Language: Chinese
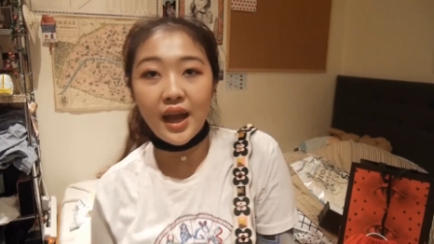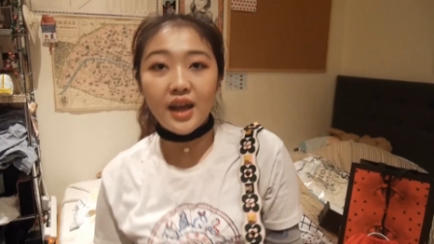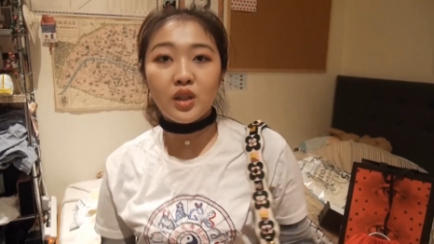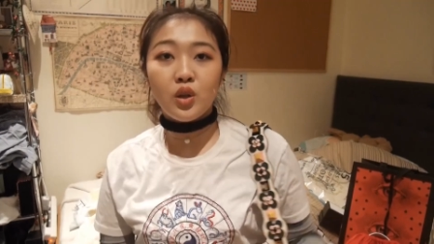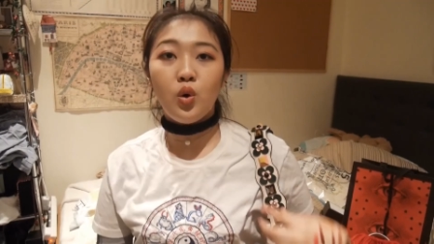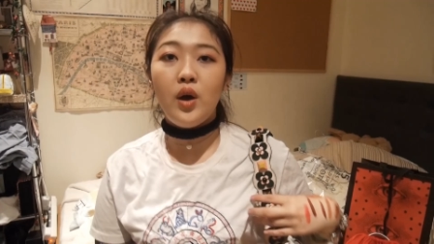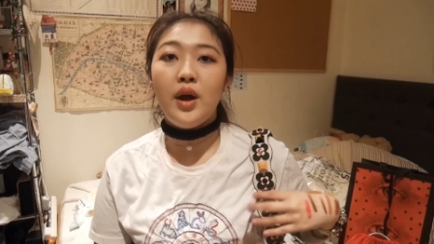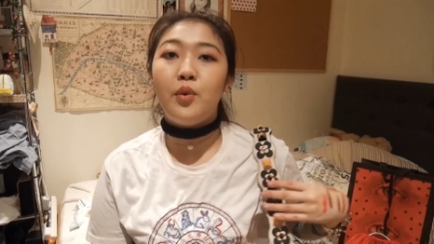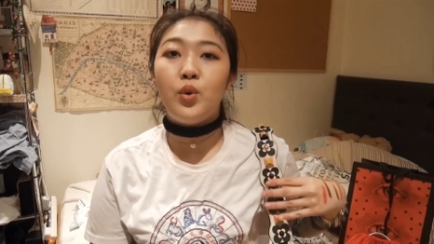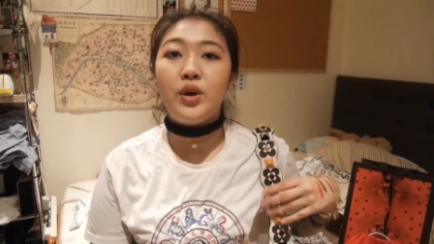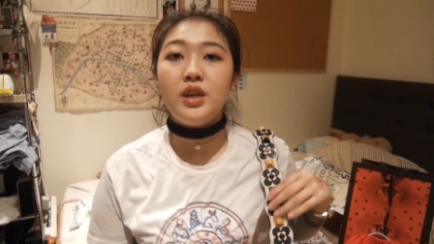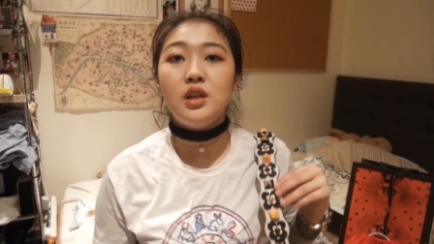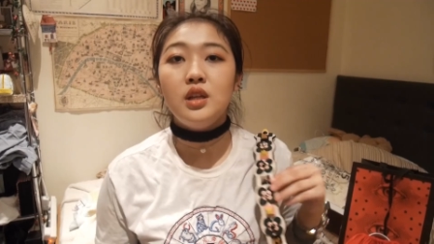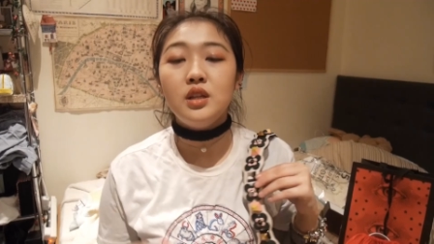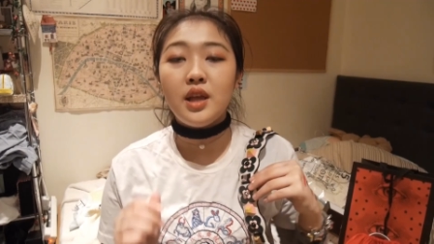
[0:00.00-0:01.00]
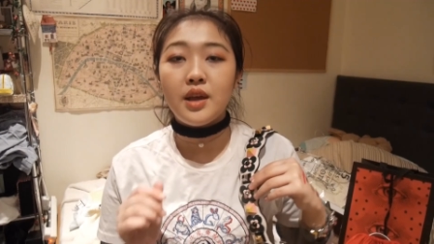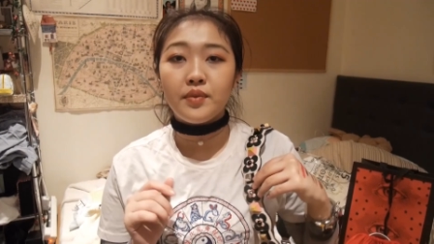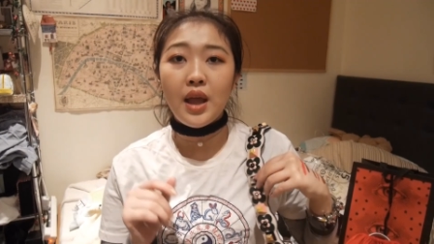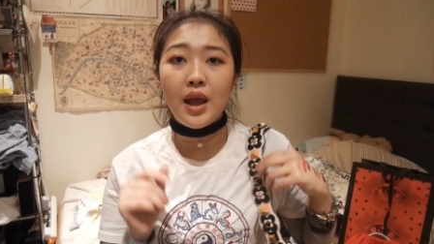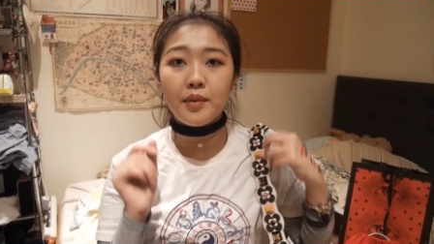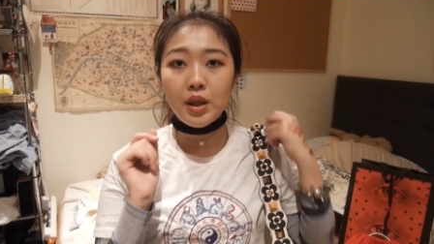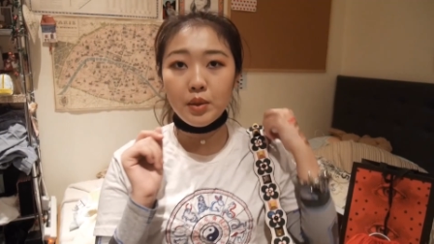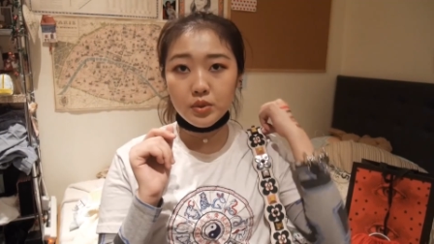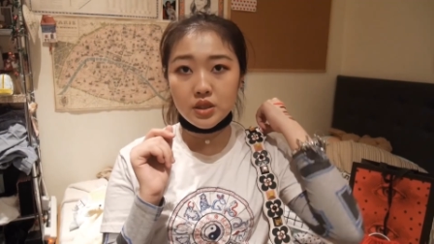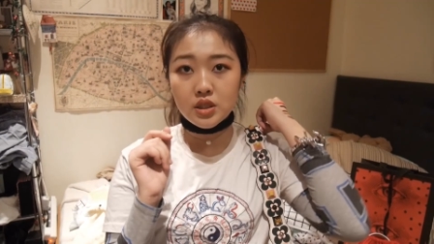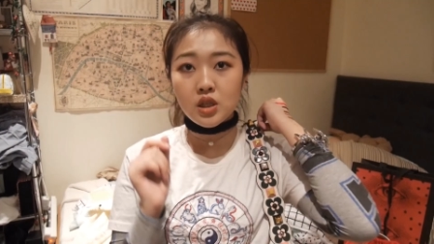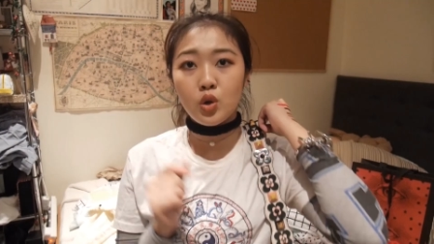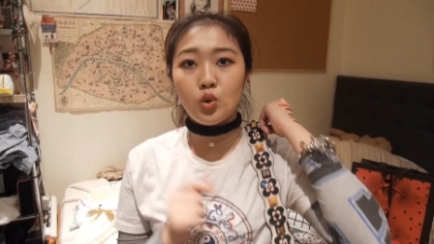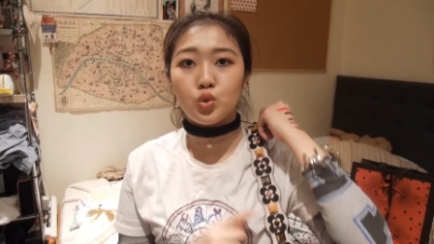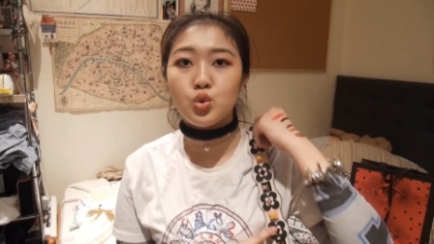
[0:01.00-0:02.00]
它的话，唯一一点，它他们
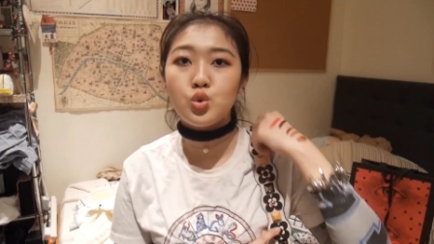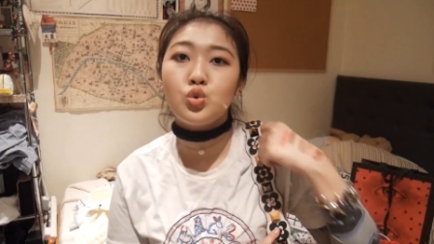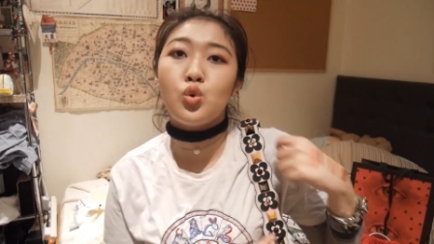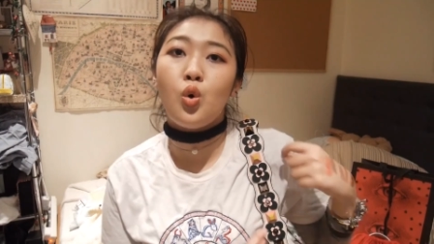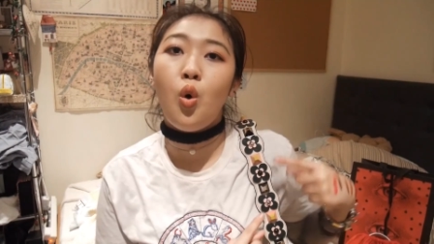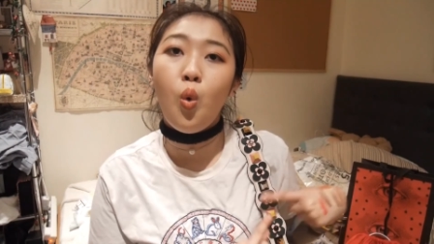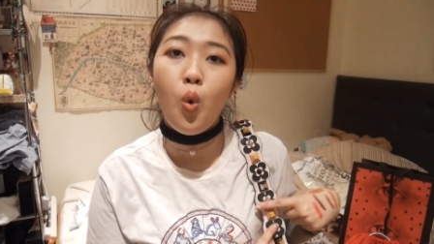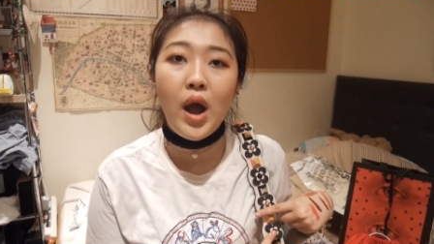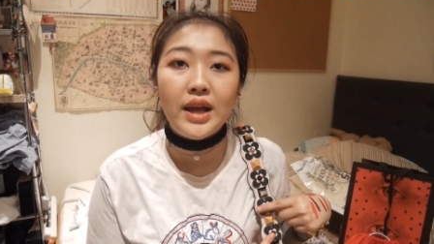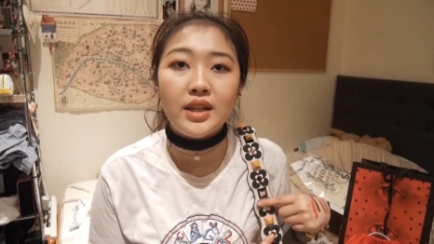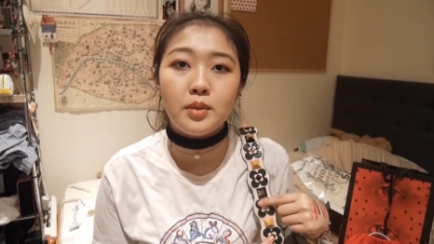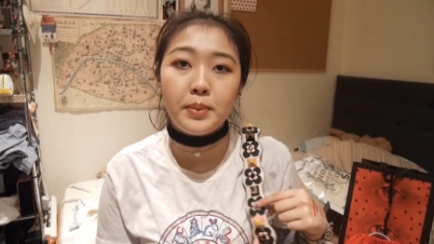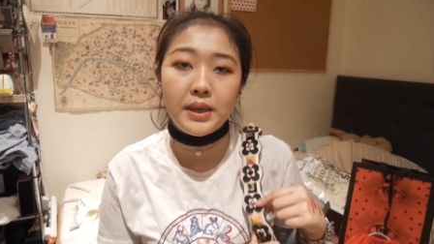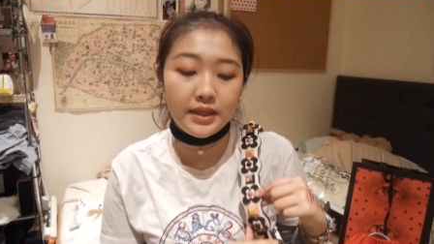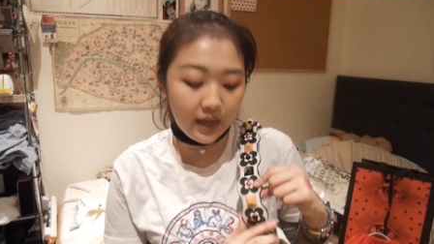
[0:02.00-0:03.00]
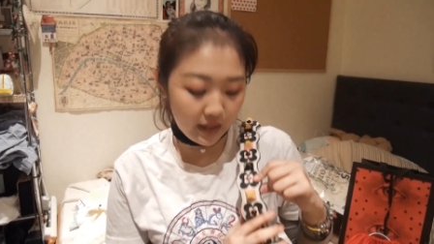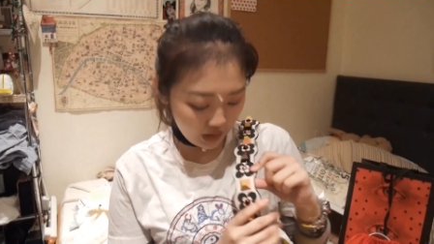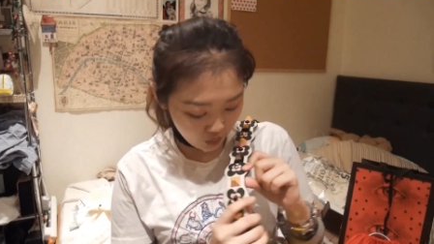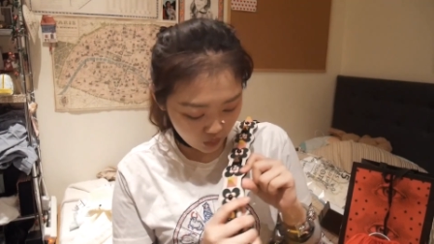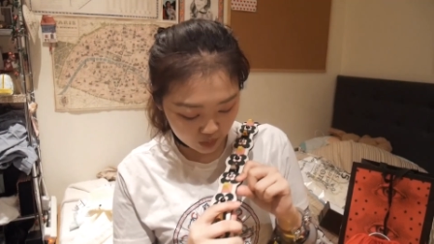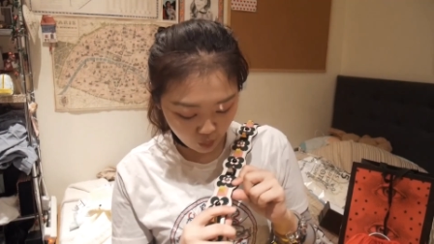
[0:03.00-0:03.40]
经常有出这种花的背带，但